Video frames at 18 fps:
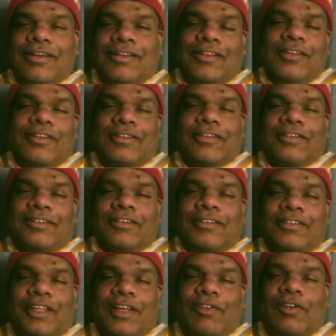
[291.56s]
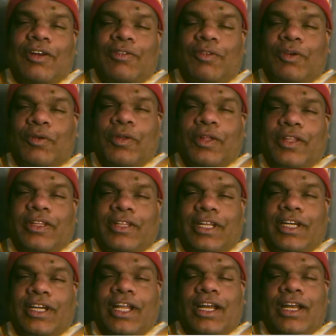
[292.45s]
இது திருவள்ளுவனுடையது
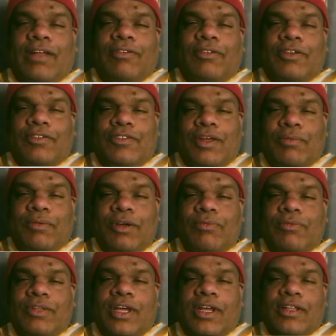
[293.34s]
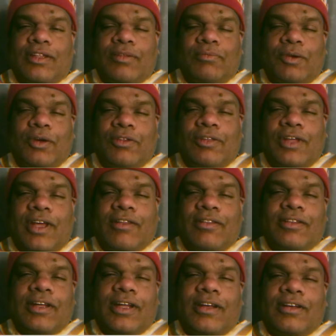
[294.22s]
என்றால் அவனுடைய சமூகம் சார்ந்து மொழி
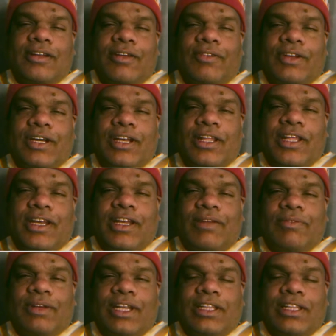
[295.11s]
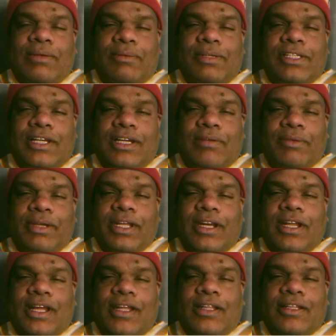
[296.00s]
சார்ந்து அன்று அவர்கள் ஏற்கவில்லை தமிழ்ச்சங்கம்
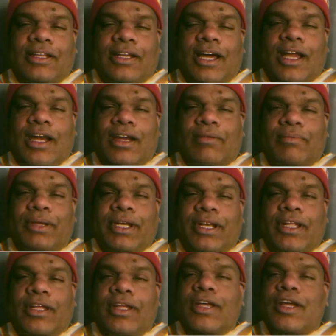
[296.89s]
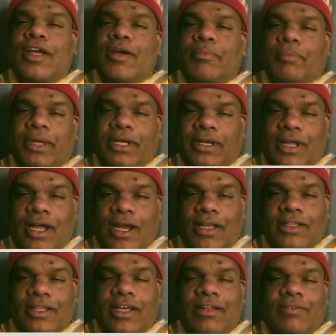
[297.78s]
ஏற்காத காரணம் என்ன
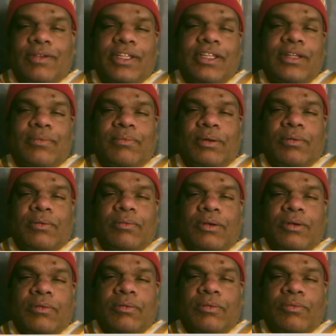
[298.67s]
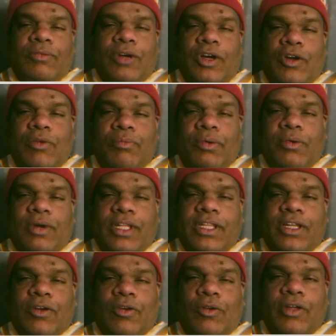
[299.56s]
பிற்காலத்திலே வந்த
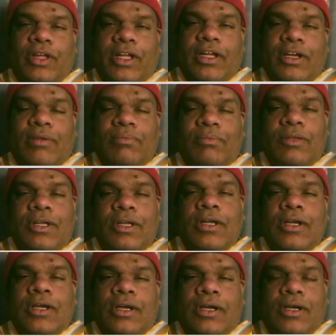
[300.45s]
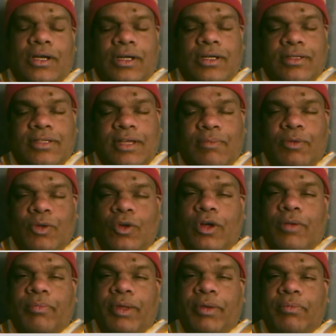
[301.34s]
வகுப்புவாத கொள்கைகளும்
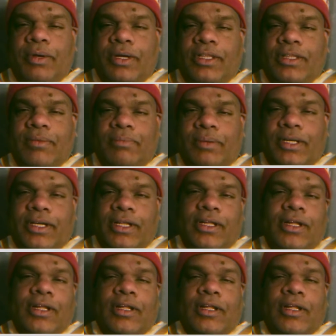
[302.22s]
சமூக பிற்படுத்தப்பட்ட